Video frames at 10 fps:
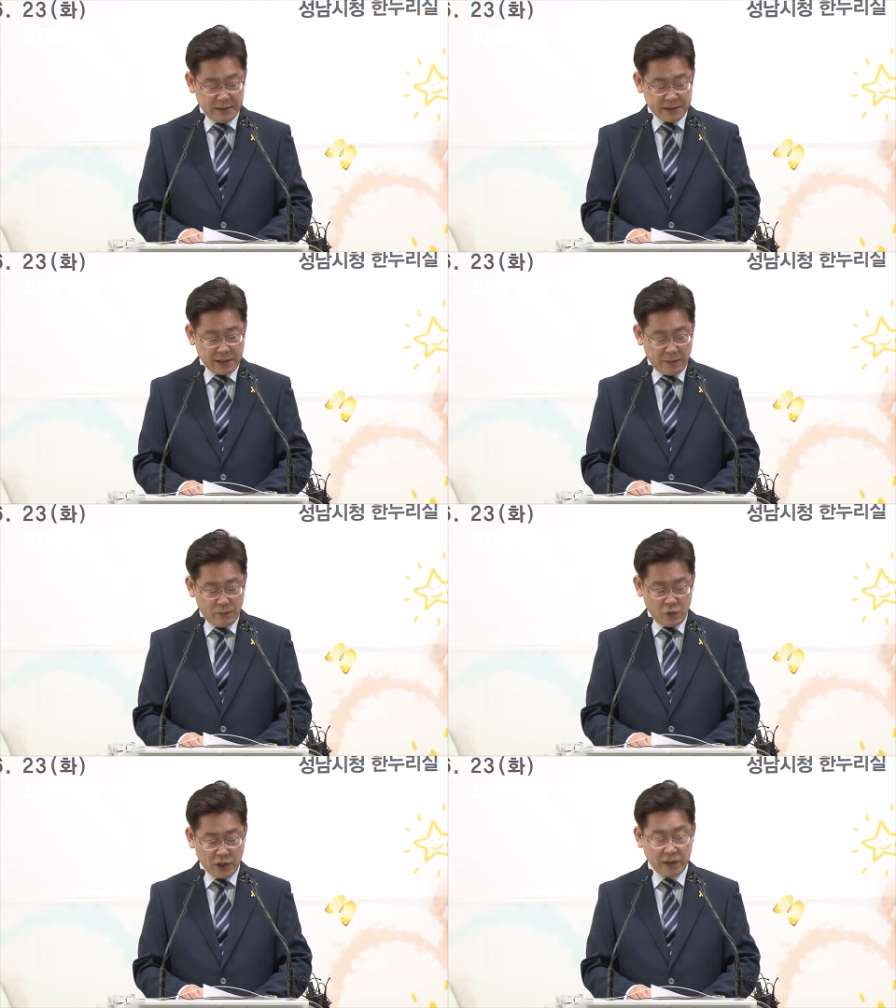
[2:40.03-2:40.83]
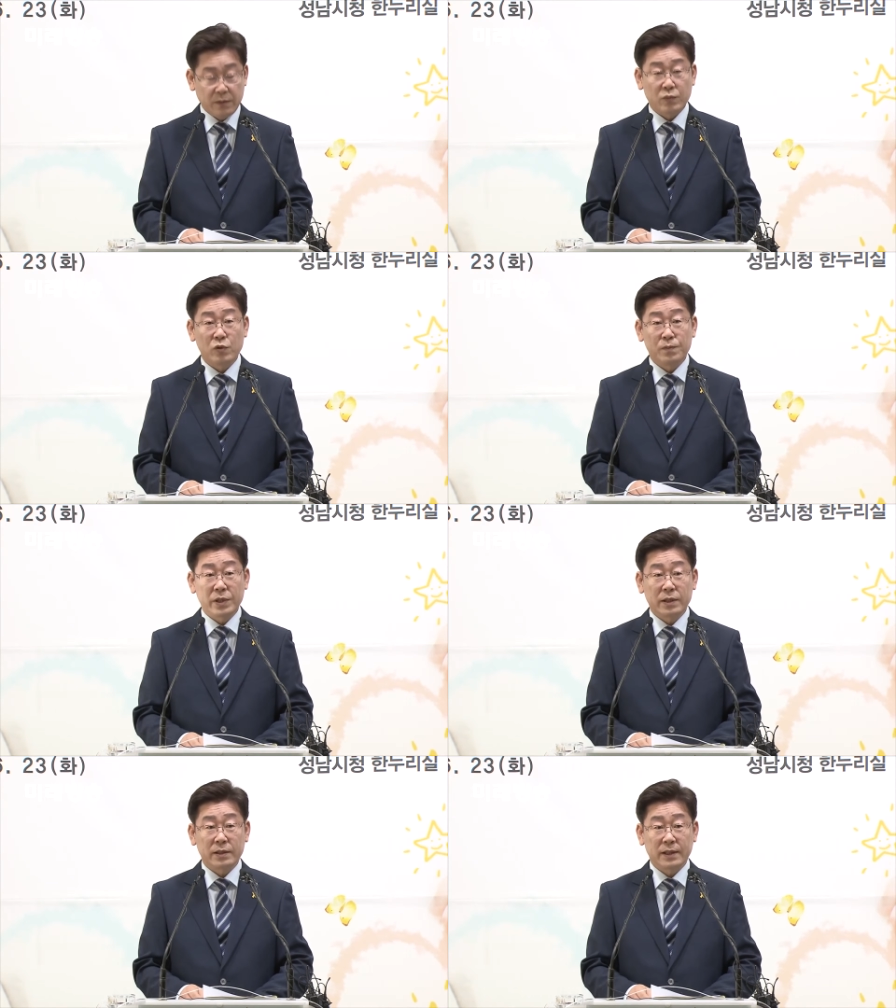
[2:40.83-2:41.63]
산모 간
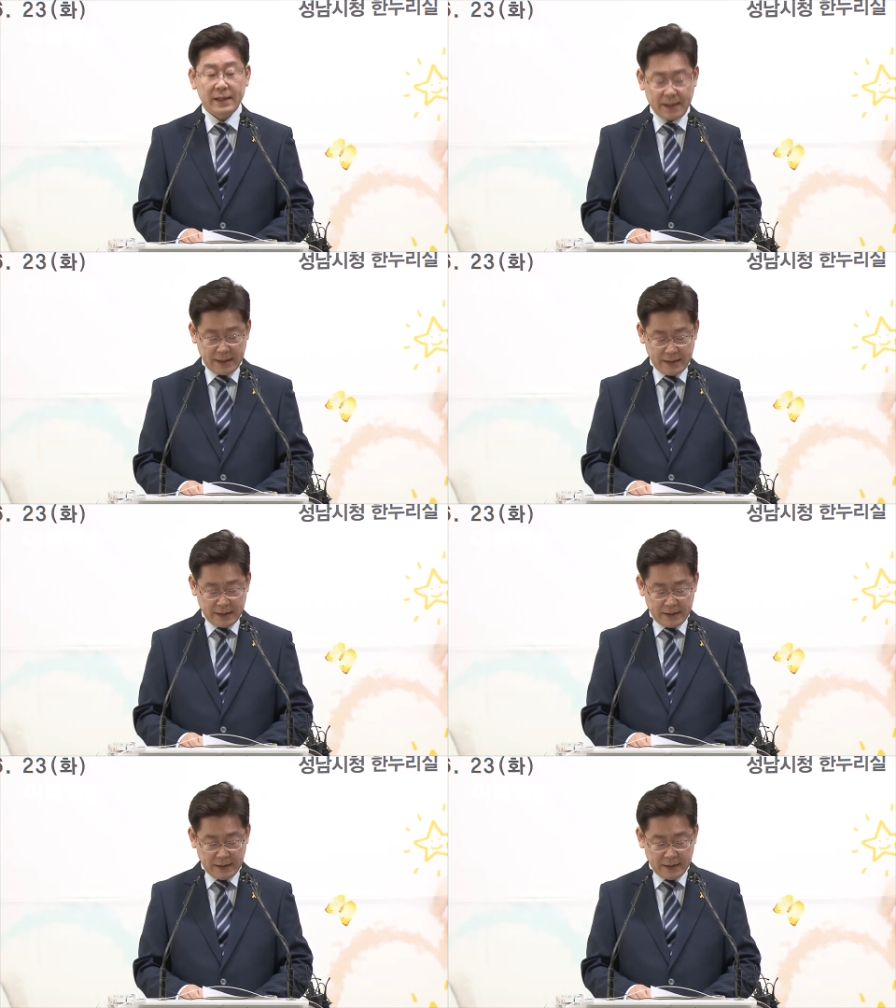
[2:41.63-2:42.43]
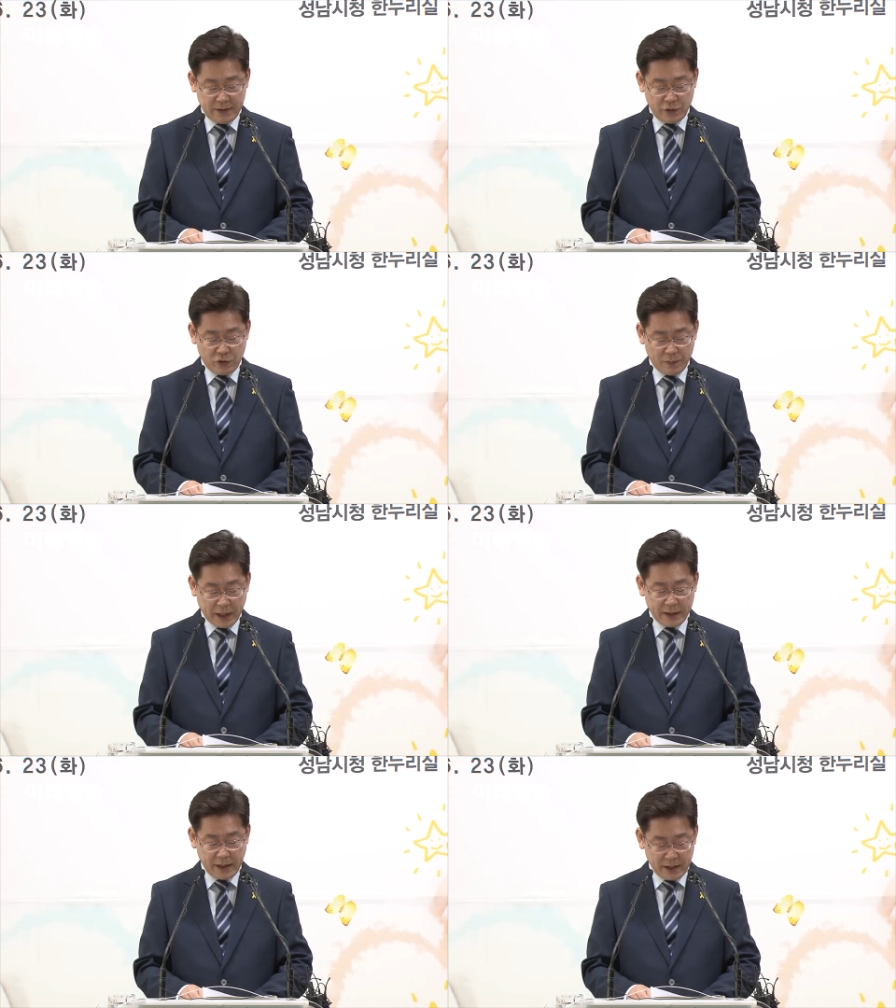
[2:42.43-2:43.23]
불평등을 야기한다는 이유로
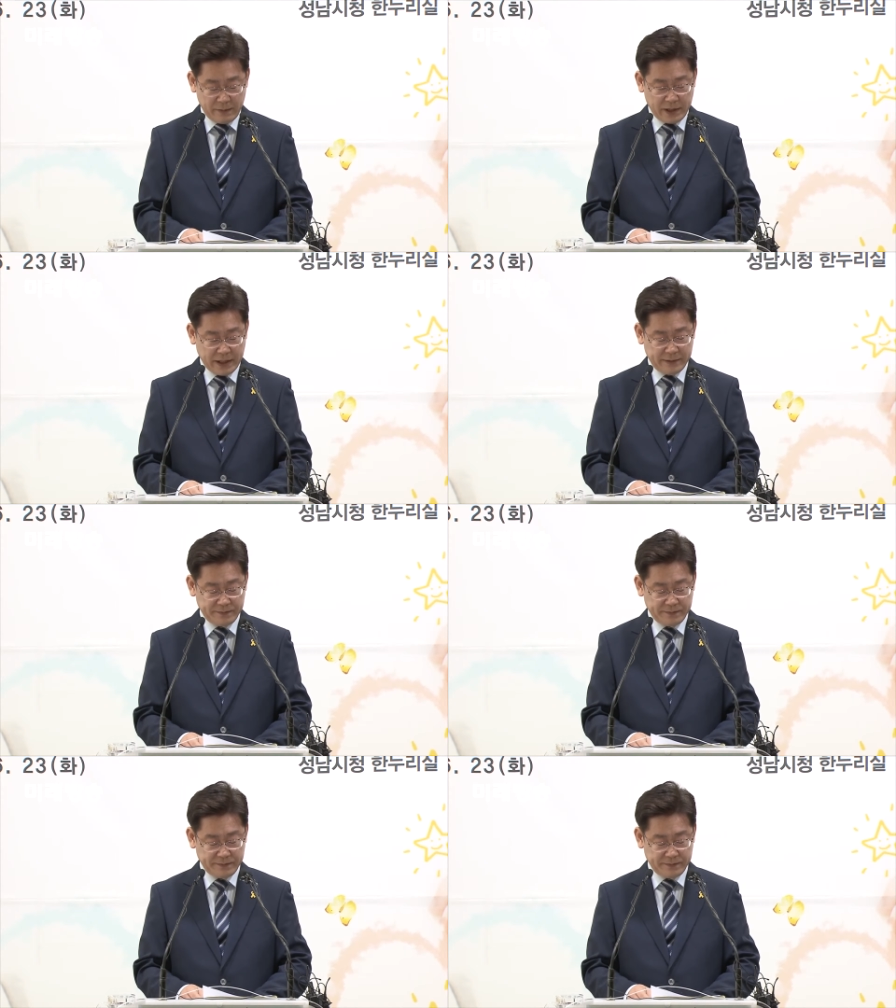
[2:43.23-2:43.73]
반대를 합니다.